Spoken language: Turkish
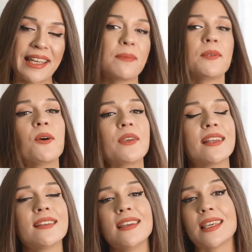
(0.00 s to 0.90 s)

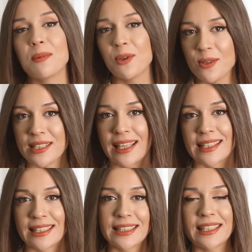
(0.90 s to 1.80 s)

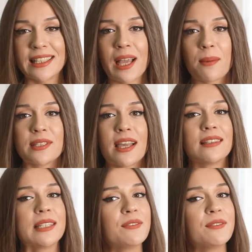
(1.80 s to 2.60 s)
2017-2018 yıllarını kapsayan